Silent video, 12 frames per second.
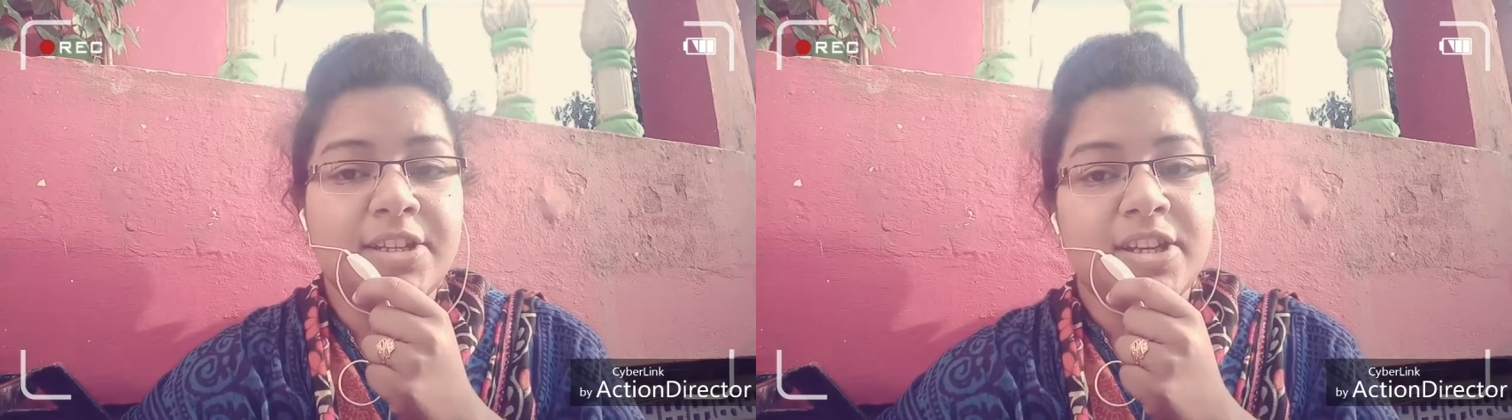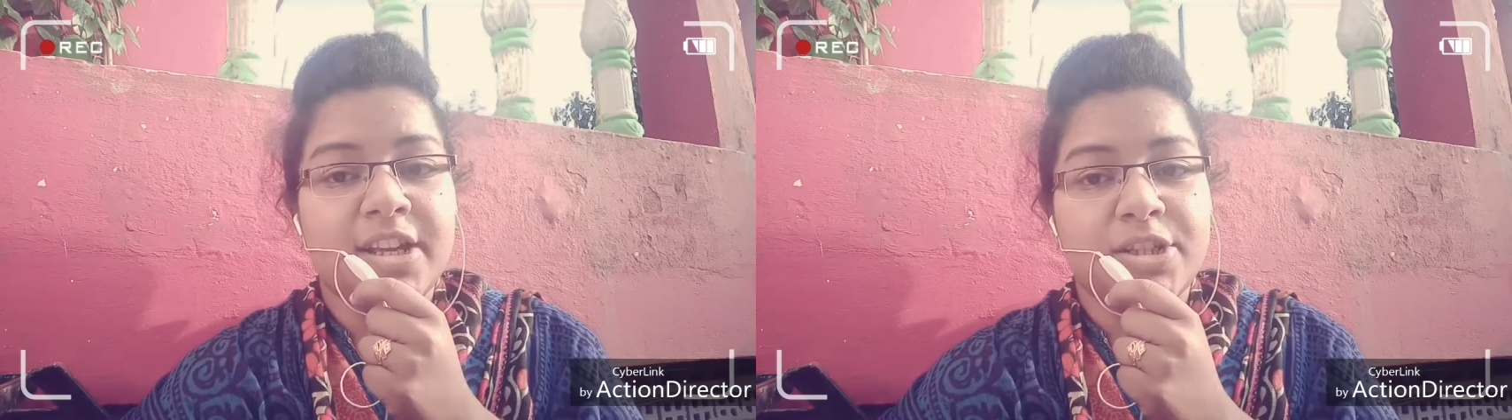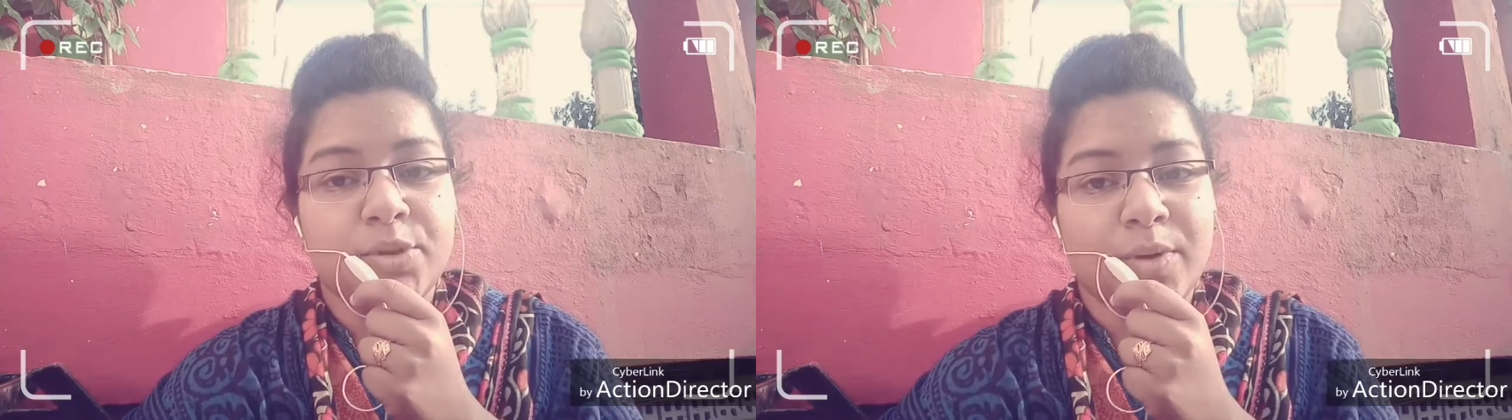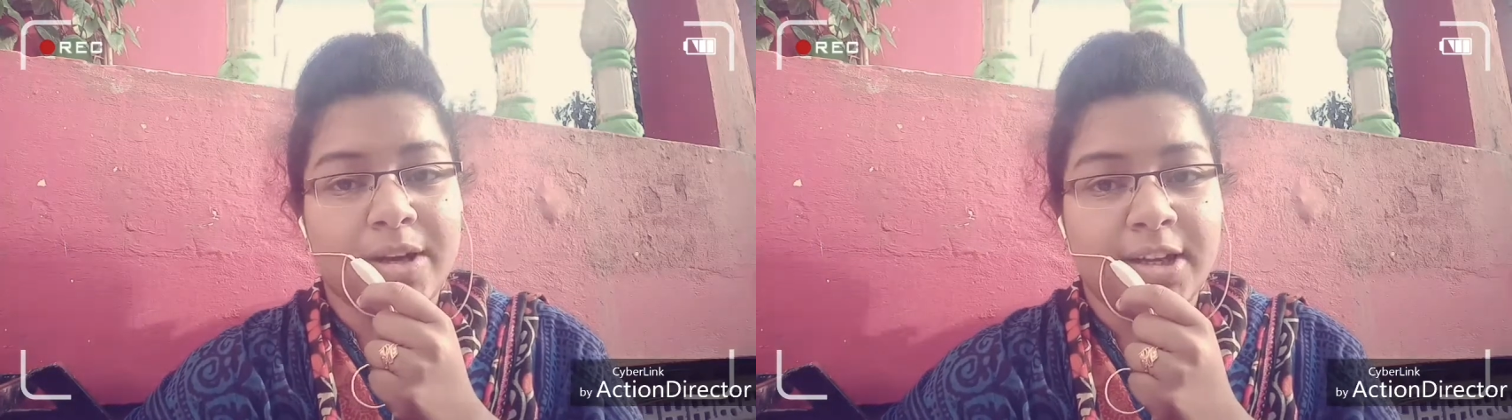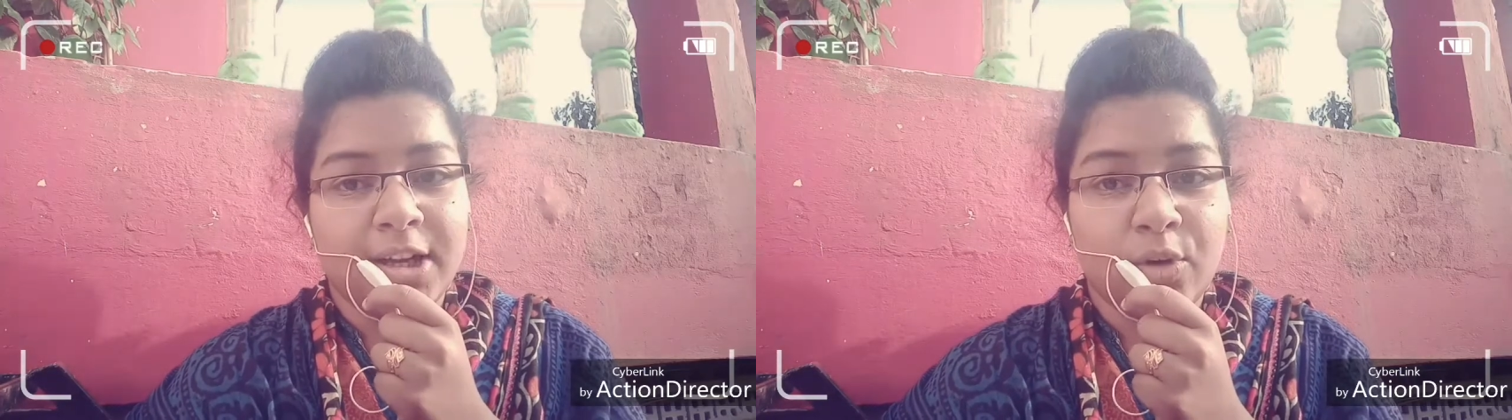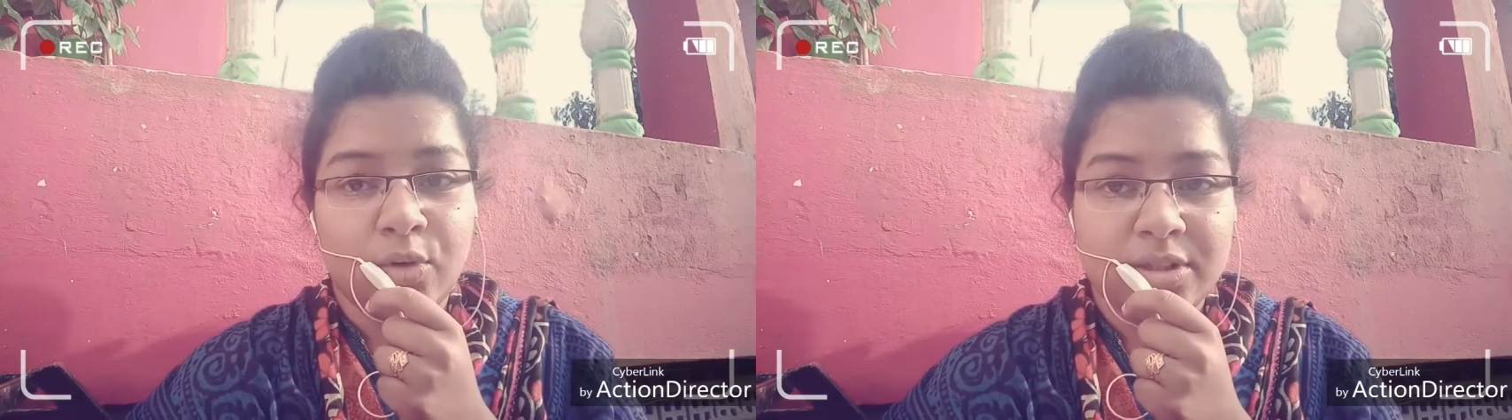
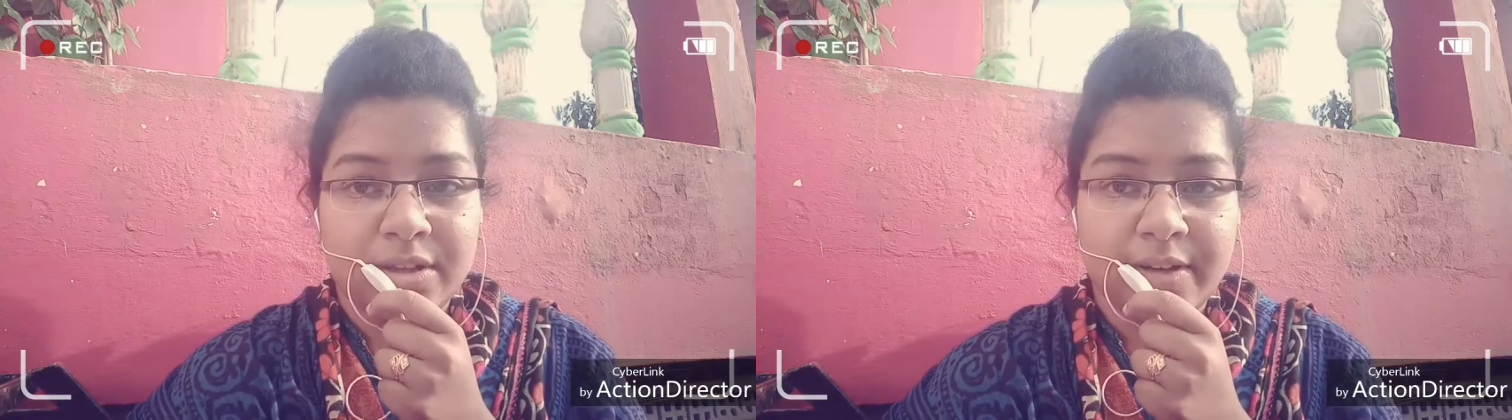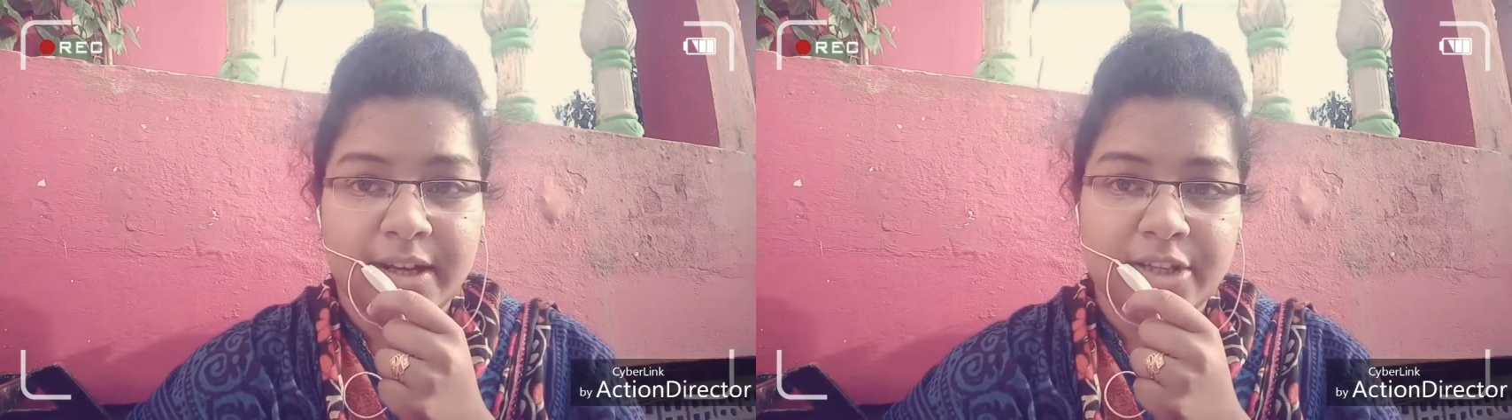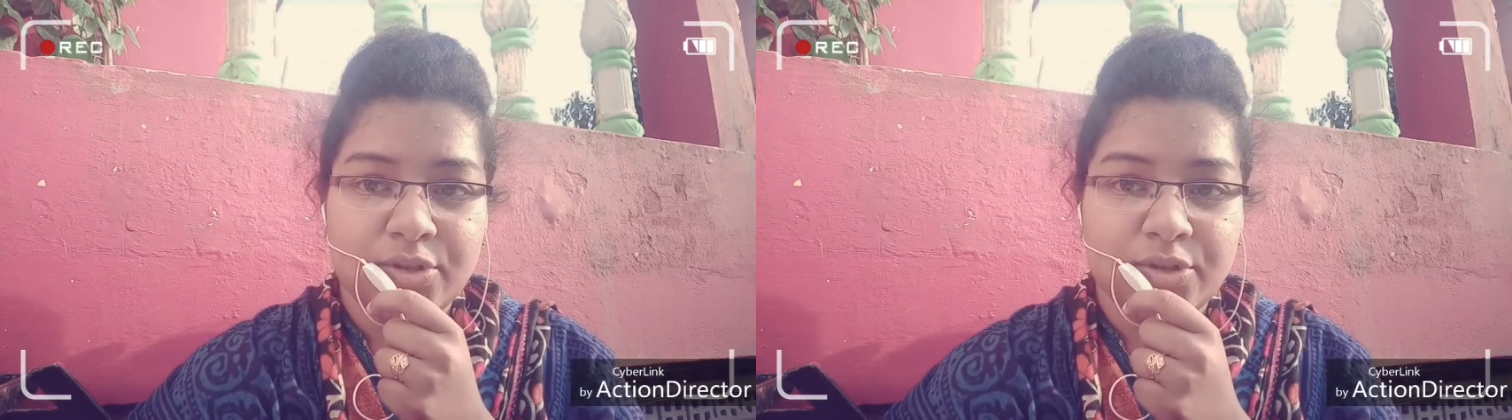1981 के लोकसभा